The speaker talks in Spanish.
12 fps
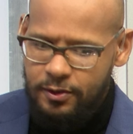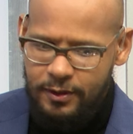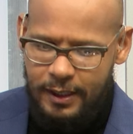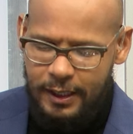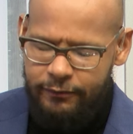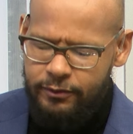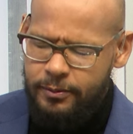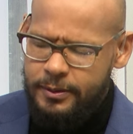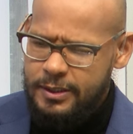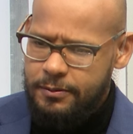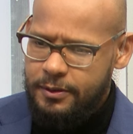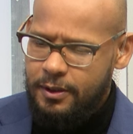Calaf, no
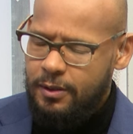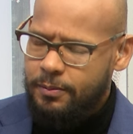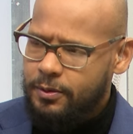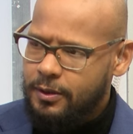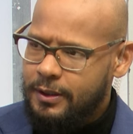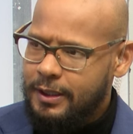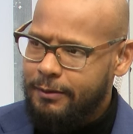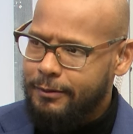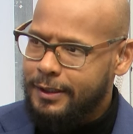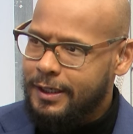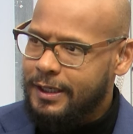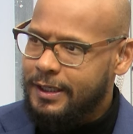hubiésemos tenido la oportunidad de
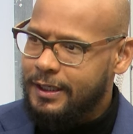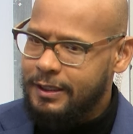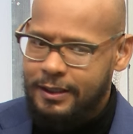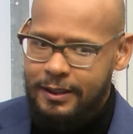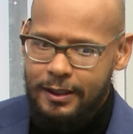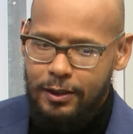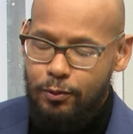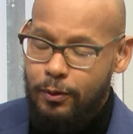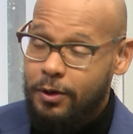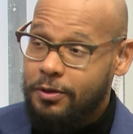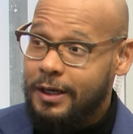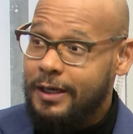venir aquí
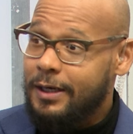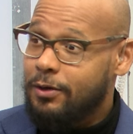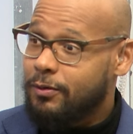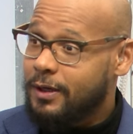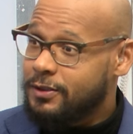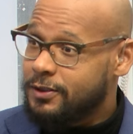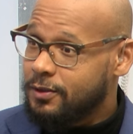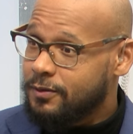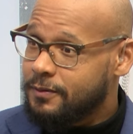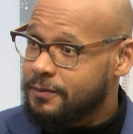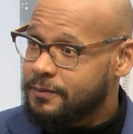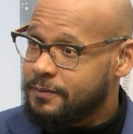luego de la
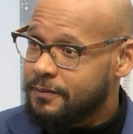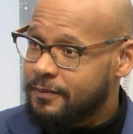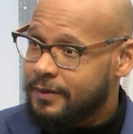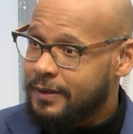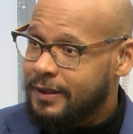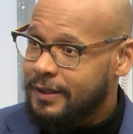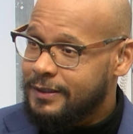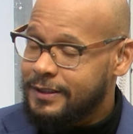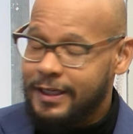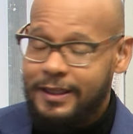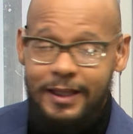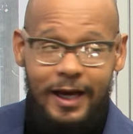inauguración
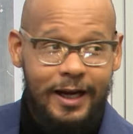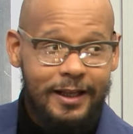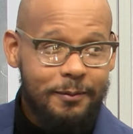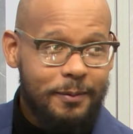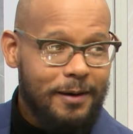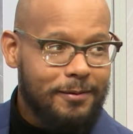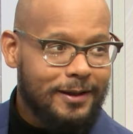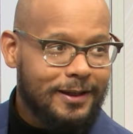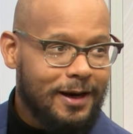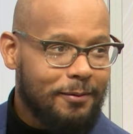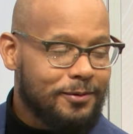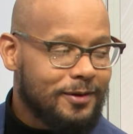ya es tarde para
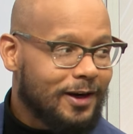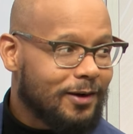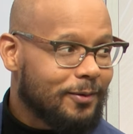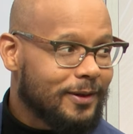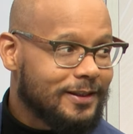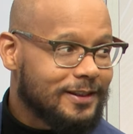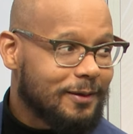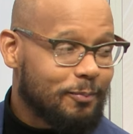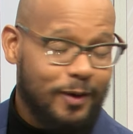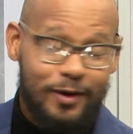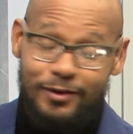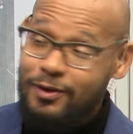ablandar a Bichuela, como dice, dices,
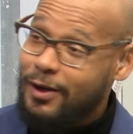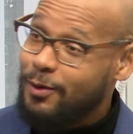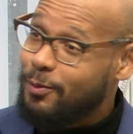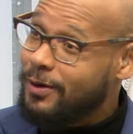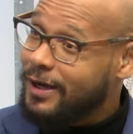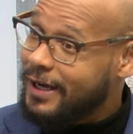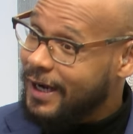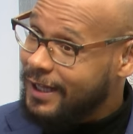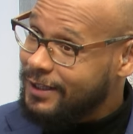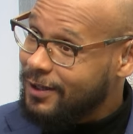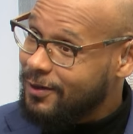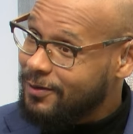pero eso hay un escándalo.